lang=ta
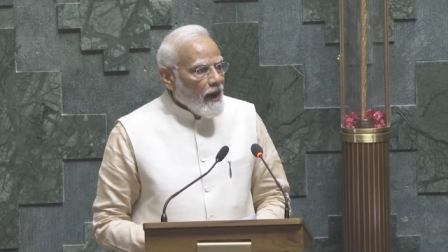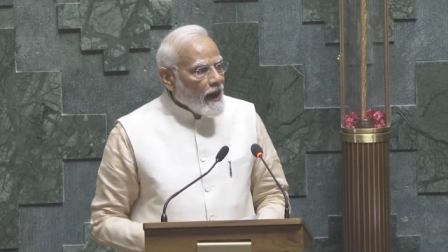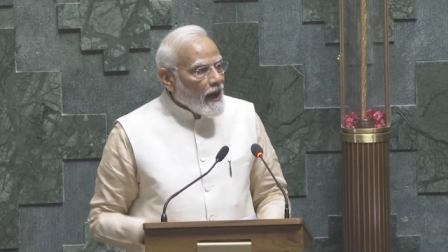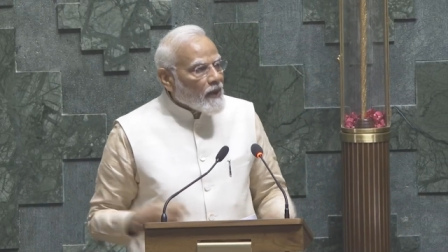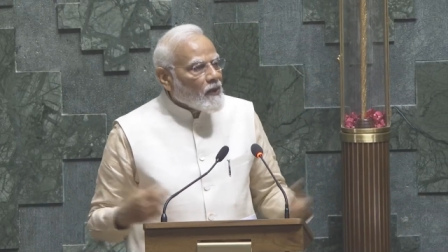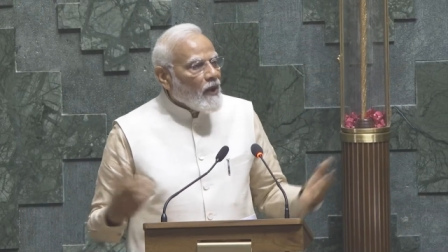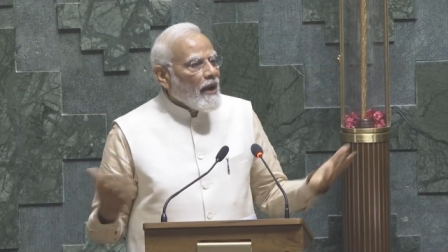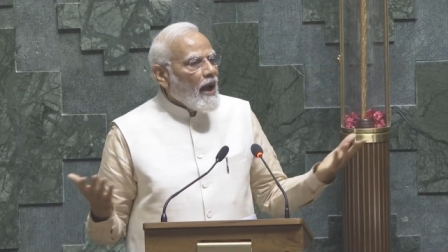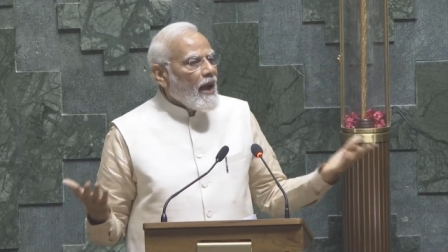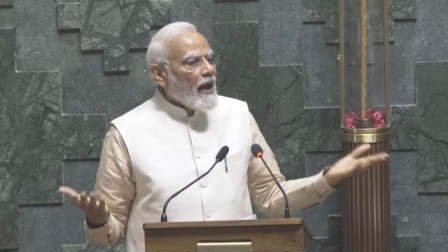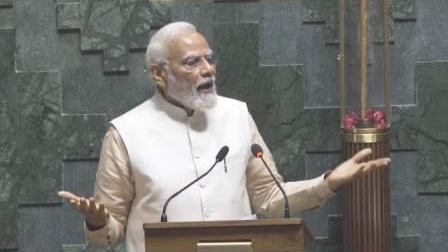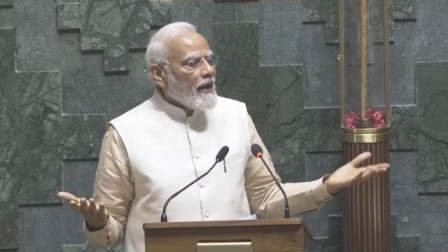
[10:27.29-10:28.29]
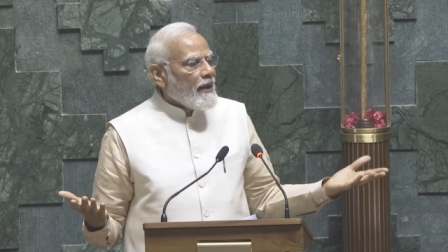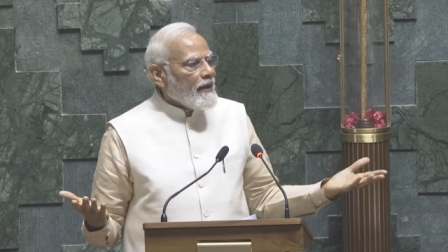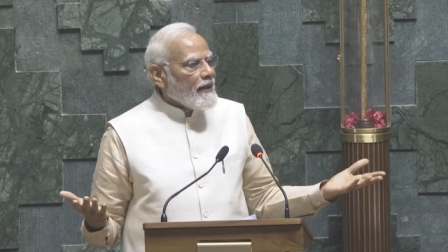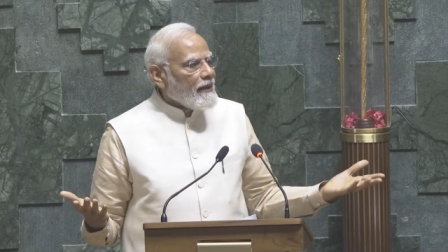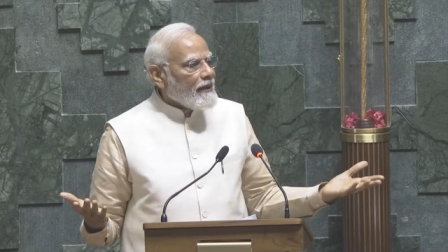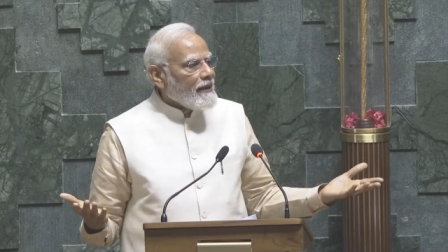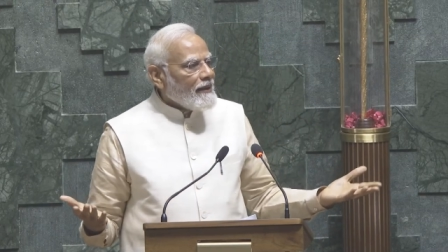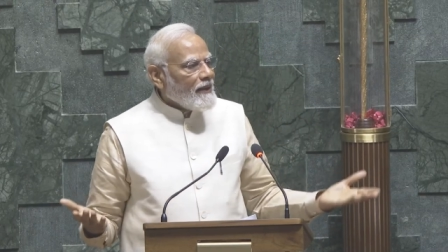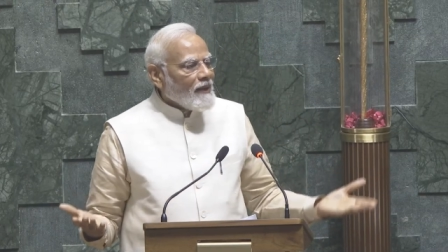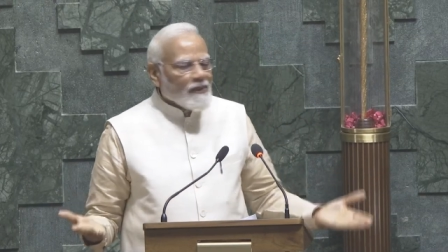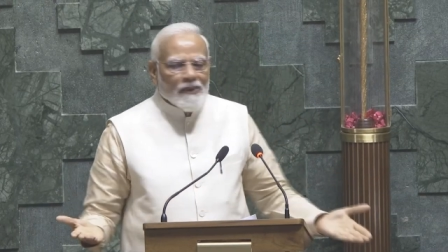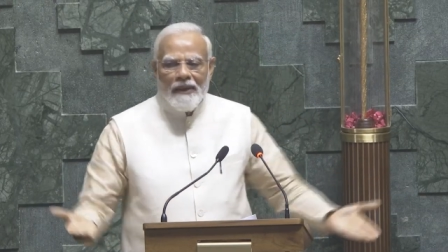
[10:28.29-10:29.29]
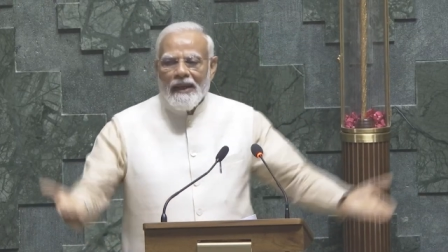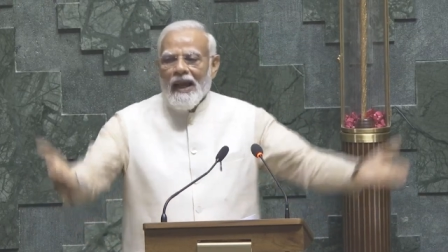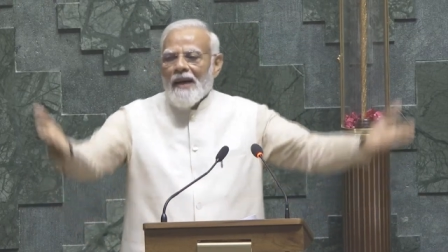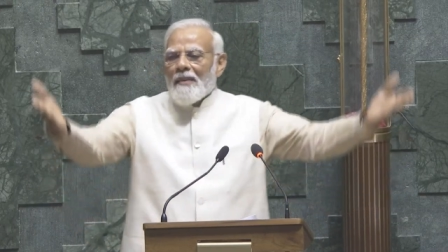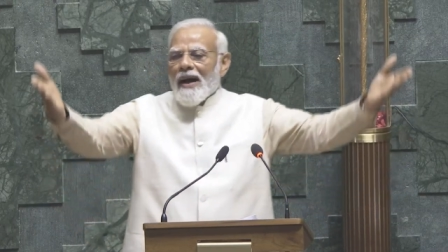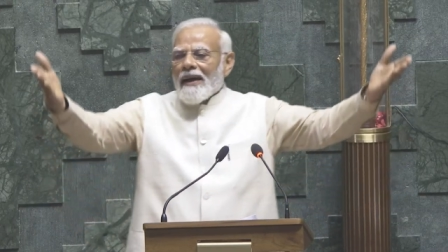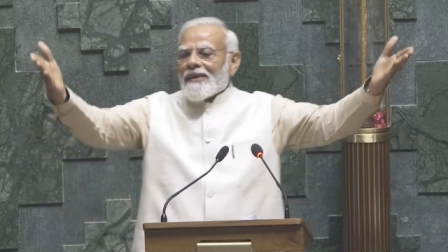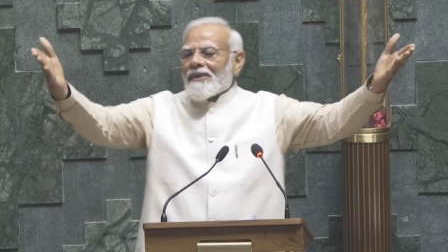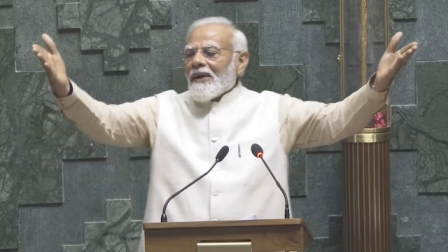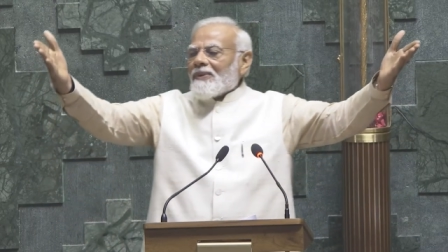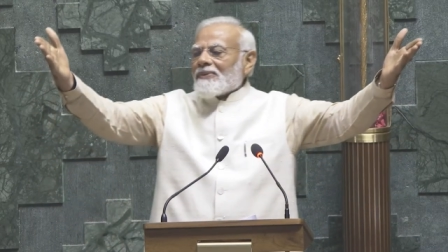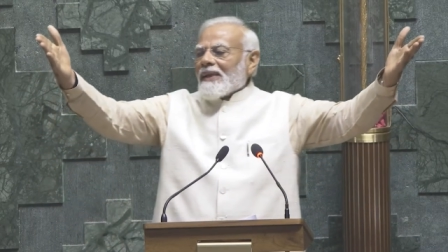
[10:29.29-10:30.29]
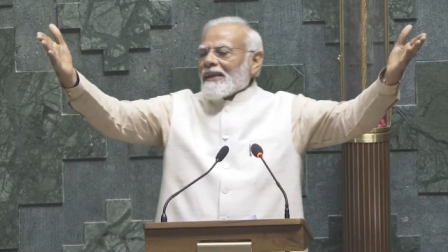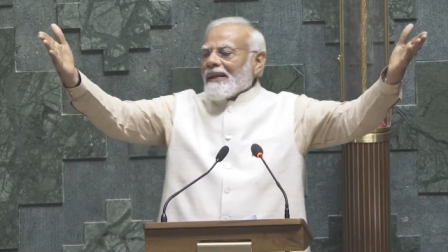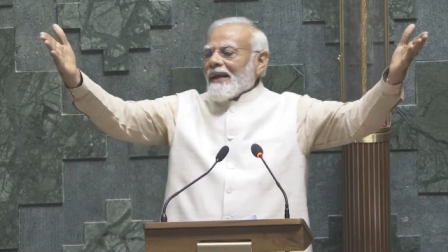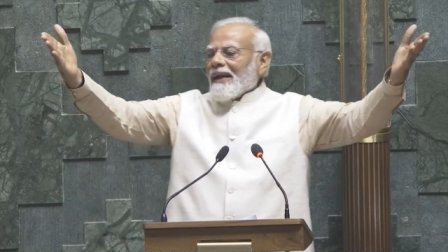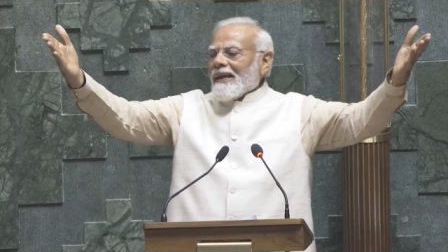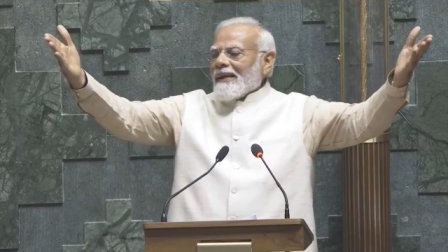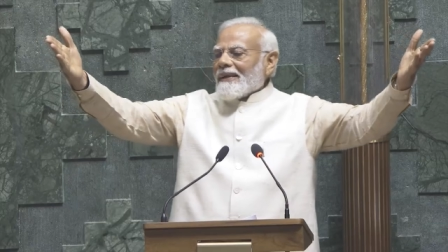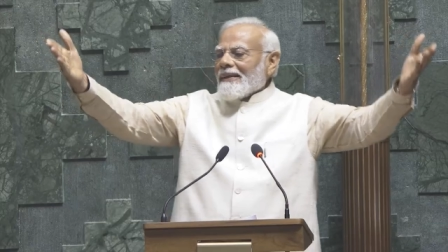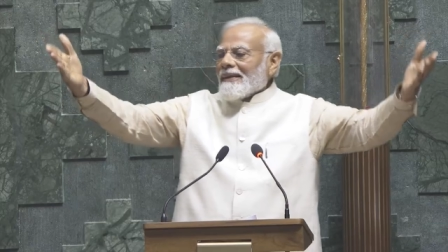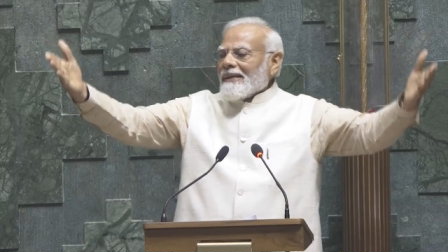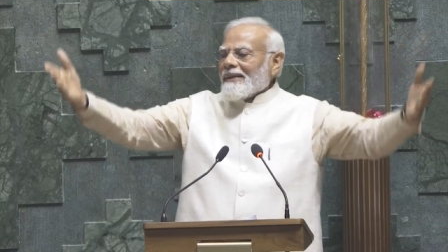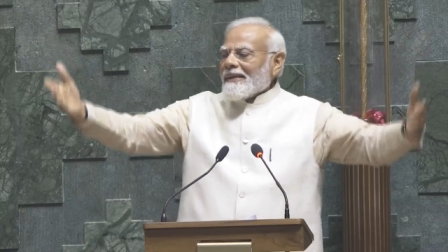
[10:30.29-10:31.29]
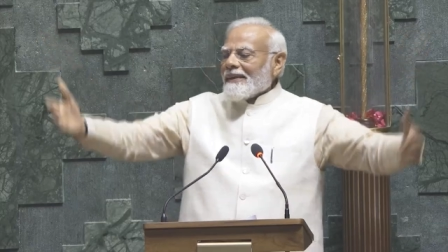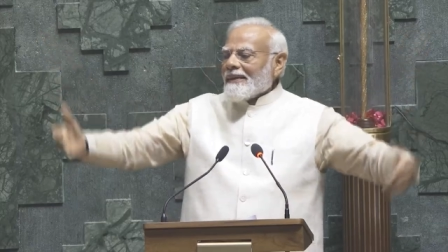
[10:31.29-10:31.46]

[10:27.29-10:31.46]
என்று ஒன்று உண்டு என்றால் இதோ இந்த நாடாளுமன்றமே ஆகும்